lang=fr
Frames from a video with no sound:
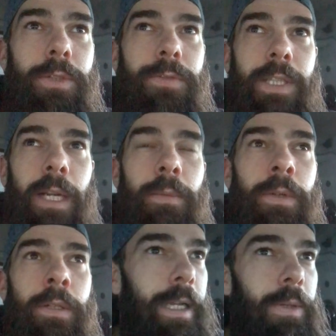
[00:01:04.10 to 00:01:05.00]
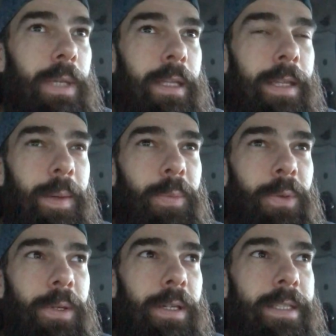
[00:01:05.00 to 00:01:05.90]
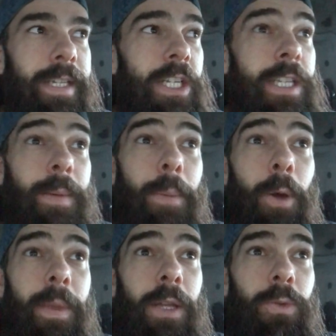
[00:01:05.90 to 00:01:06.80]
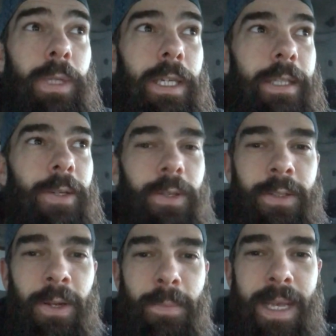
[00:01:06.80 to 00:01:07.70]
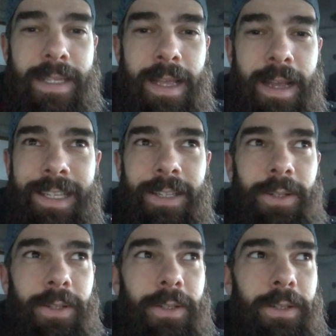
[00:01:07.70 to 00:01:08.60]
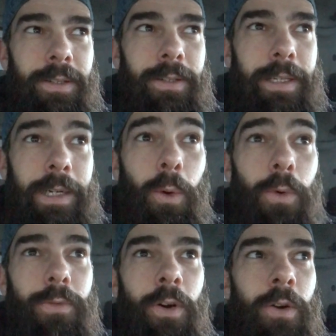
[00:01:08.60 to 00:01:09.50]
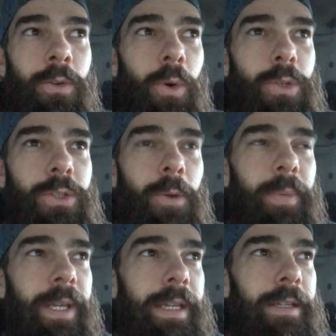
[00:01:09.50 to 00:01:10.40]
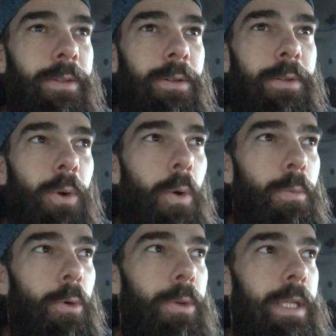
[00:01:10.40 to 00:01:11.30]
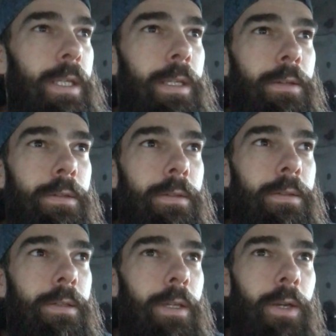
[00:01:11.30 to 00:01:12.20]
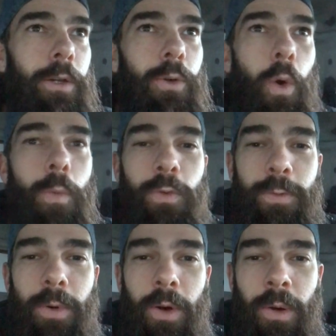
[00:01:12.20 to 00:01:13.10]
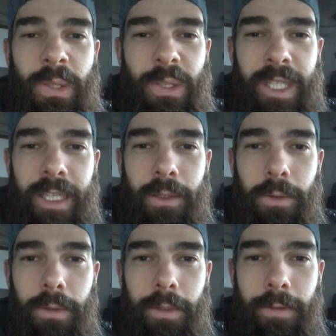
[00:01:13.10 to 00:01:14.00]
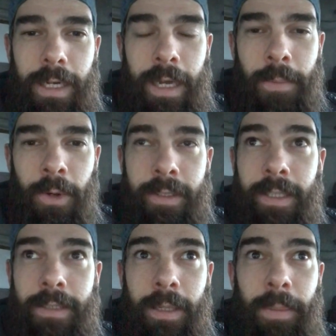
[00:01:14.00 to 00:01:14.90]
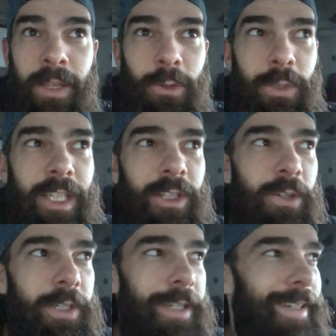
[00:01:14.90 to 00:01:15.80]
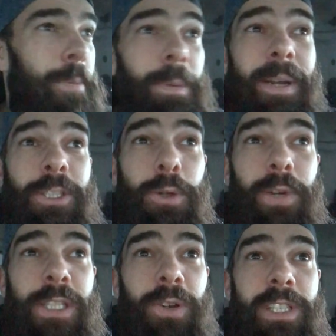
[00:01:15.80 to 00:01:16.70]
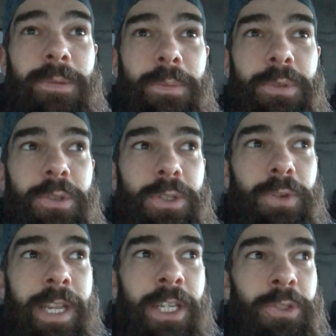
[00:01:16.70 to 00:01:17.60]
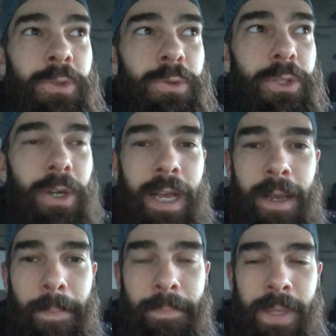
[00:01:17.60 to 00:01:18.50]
finalement. La nuit a été un peu un sketch, c'était ma première nuit hein, dans, le bazar. Euh, et, gros vent, grosse tempête, euh, gros bruit, gros mouvement, ce serait cru voilà, à bord d'un bateau qui tangue. Et puis pas de chauffage forcément puisque je voyage du coup sans la